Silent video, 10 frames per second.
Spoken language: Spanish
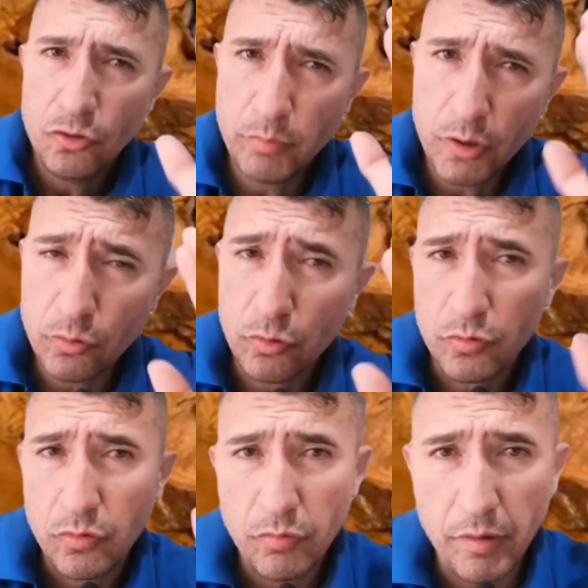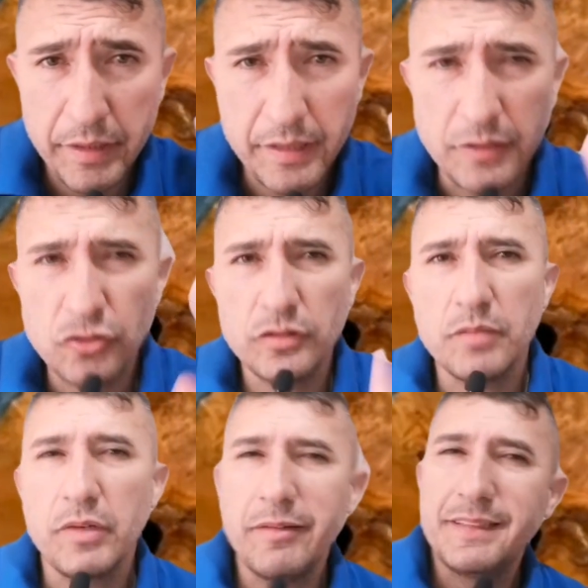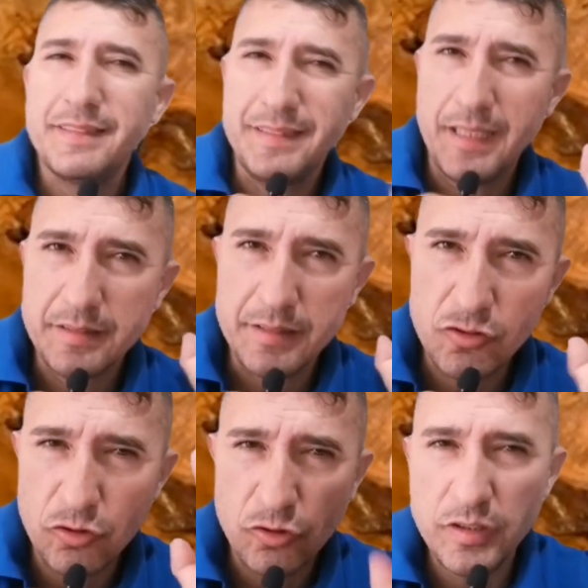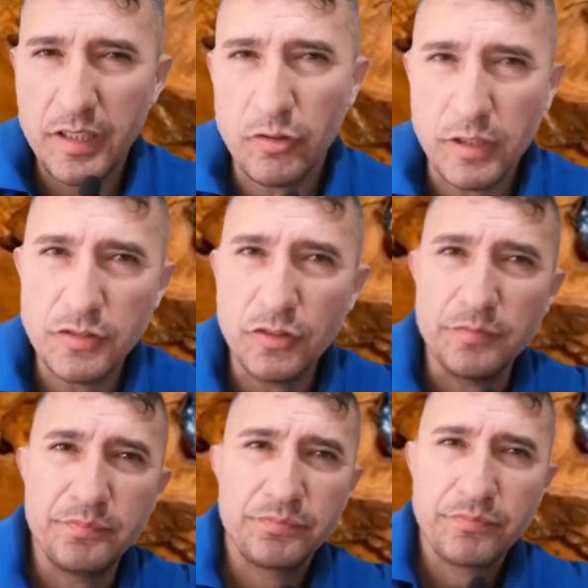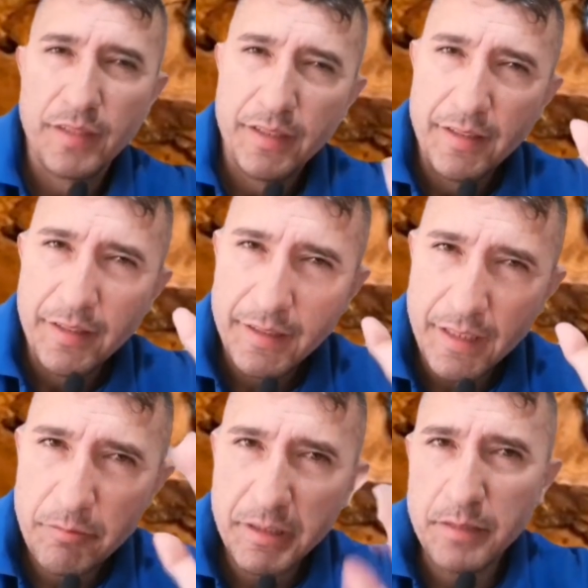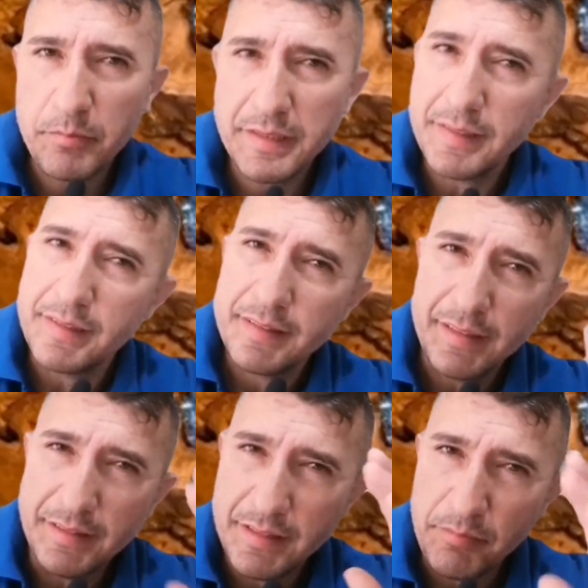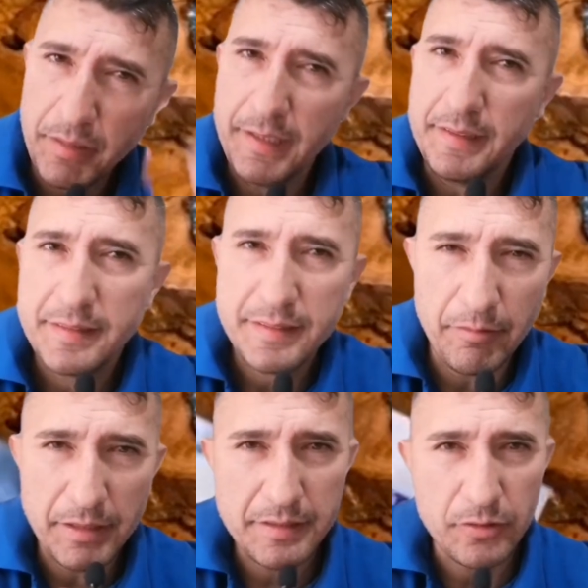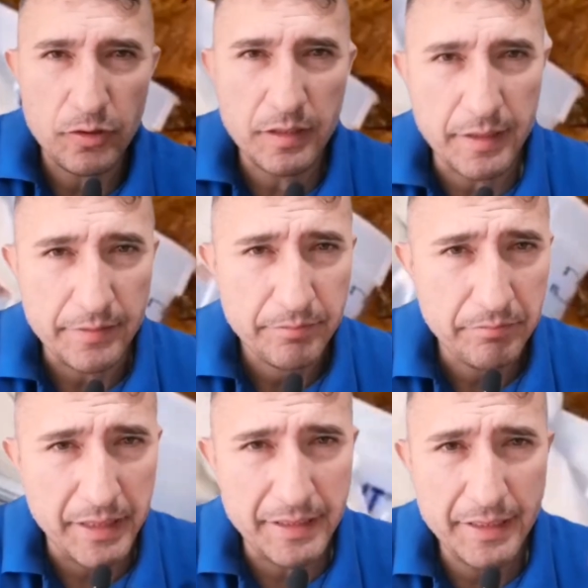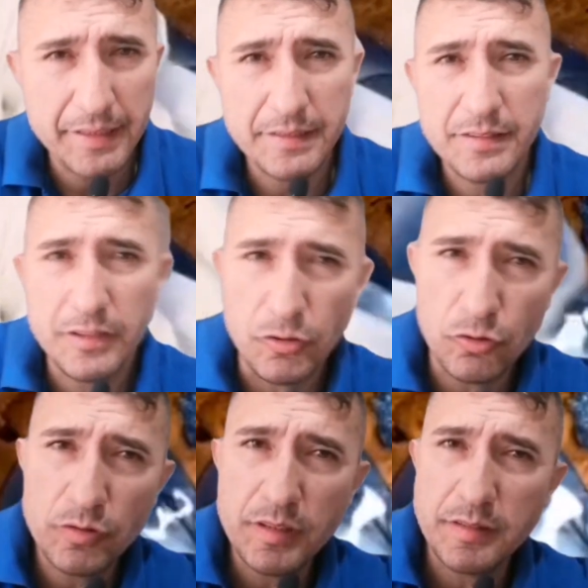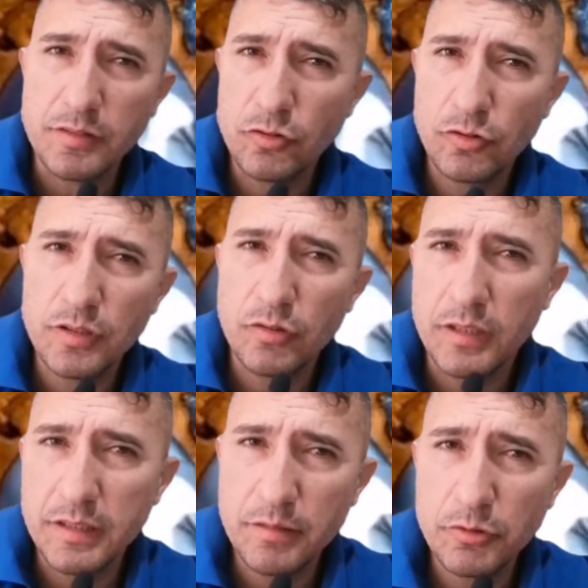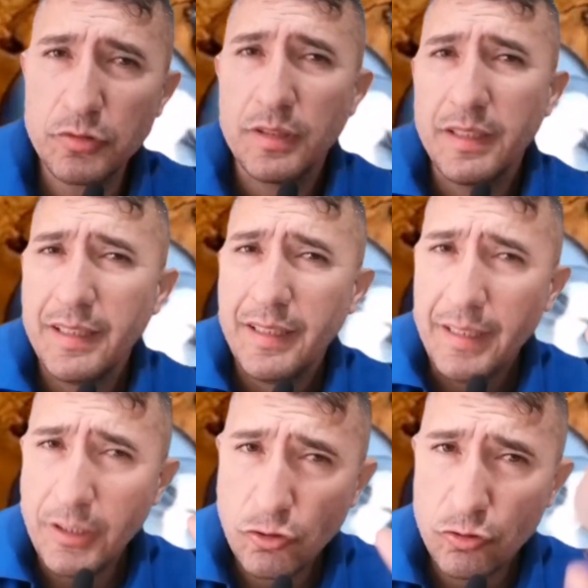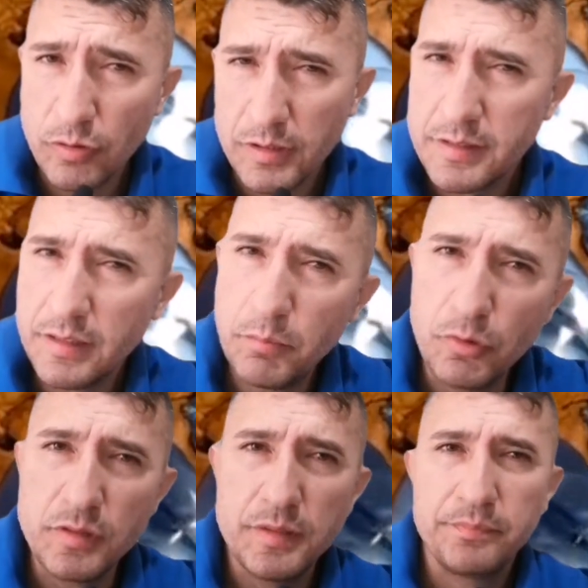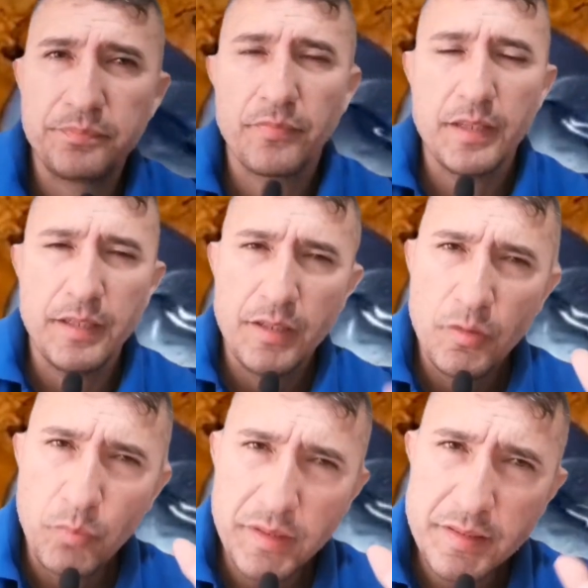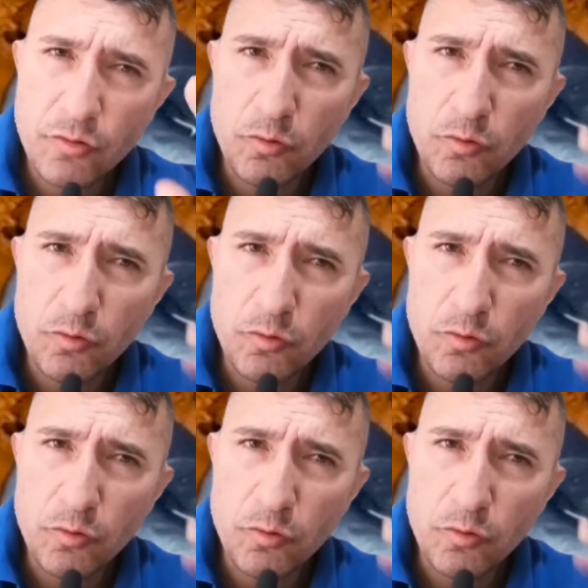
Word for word: Número 1. Fabricación de muebles y accesorios de decoración. Crea y vende mesas, encimeras, tablas de cortar, bandejas y otros accesorios decorativos hechos con resina epoxi. Puedes